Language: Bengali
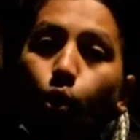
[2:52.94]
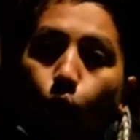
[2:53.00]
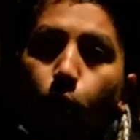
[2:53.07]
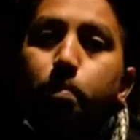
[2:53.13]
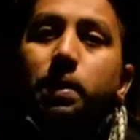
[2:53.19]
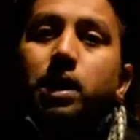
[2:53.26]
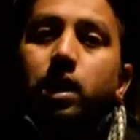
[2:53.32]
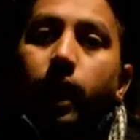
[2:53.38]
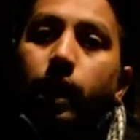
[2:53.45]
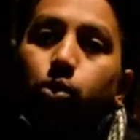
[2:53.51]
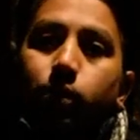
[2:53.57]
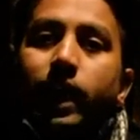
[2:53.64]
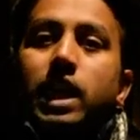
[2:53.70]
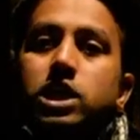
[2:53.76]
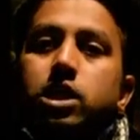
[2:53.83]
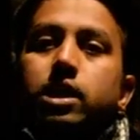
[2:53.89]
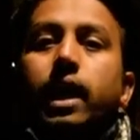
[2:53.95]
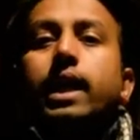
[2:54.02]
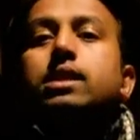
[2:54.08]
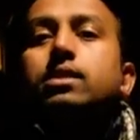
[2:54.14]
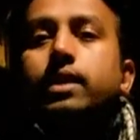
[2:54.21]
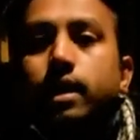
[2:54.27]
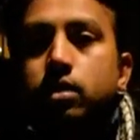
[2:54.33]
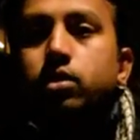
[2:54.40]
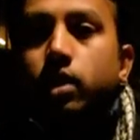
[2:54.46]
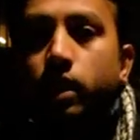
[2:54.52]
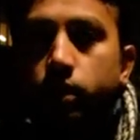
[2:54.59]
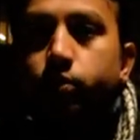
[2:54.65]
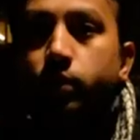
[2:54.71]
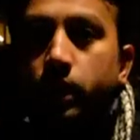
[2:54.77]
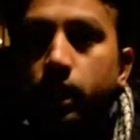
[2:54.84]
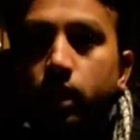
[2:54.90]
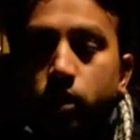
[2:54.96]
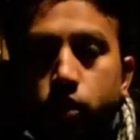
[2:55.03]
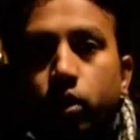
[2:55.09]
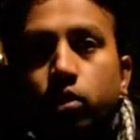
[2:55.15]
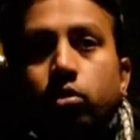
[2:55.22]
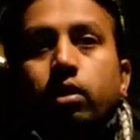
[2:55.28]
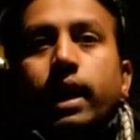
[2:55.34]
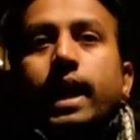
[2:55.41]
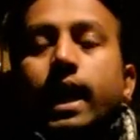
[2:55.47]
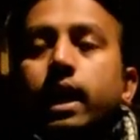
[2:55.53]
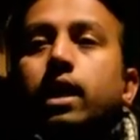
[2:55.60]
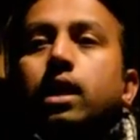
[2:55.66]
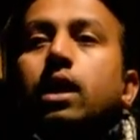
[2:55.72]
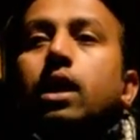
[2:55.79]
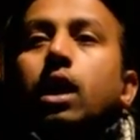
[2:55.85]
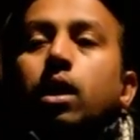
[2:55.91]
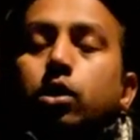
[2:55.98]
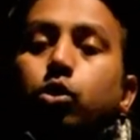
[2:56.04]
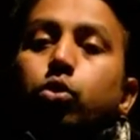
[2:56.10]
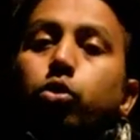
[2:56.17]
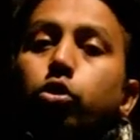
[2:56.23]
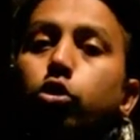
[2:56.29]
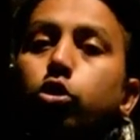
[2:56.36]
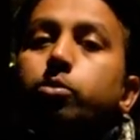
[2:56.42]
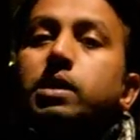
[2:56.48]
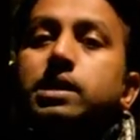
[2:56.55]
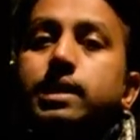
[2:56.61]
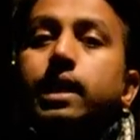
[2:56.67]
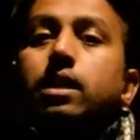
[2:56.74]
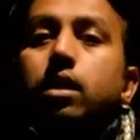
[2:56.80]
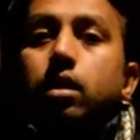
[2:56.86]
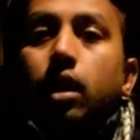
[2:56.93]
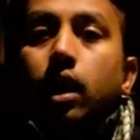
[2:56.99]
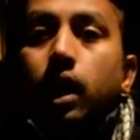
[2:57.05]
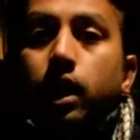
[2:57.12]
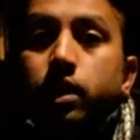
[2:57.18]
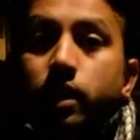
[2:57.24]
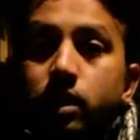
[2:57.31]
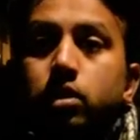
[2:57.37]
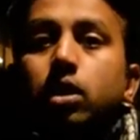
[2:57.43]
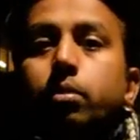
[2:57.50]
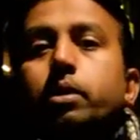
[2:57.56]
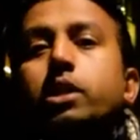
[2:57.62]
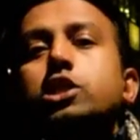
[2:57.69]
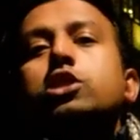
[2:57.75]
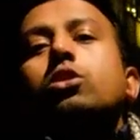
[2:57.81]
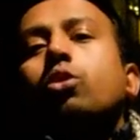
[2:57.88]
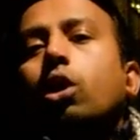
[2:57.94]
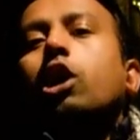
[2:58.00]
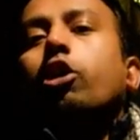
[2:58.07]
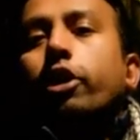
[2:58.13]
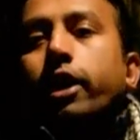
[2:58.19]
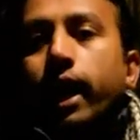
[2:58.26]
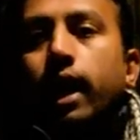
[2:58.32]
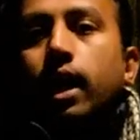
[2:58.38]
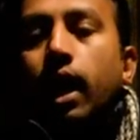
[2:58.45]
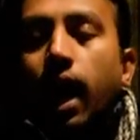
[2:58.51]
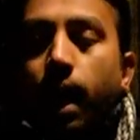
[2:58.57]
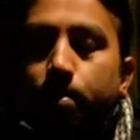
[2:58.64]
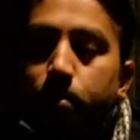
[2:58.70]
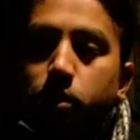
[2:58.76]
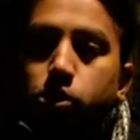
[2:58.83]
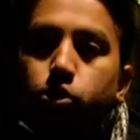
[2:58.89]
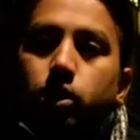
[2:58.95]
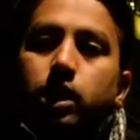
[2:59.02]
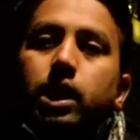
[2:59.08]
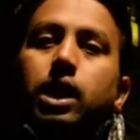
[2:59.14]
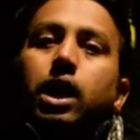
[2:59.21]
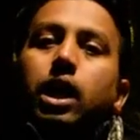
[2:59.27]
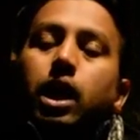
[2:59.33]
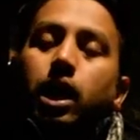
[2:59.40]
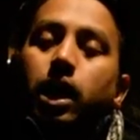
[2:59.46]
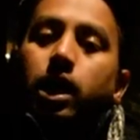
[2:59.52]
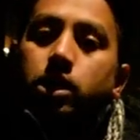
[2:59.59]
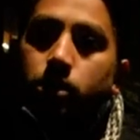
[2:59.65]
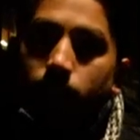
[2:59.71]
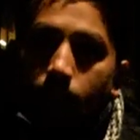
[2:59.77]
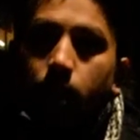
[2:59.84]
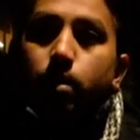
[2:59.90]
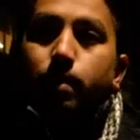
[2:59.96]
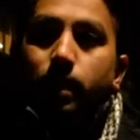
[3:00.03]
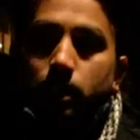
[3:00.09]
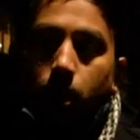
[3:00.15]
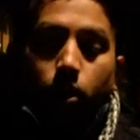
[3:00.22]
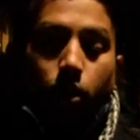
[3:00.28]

ওপেন এডুকেশন অ্যান্ড সেক্স কান্ট্রি সো এখানে কোনো রকমের জেন্ডার ডিসক্রিমিনেশন করা হয় না আপনি যদি সিঙ্গেল মাদার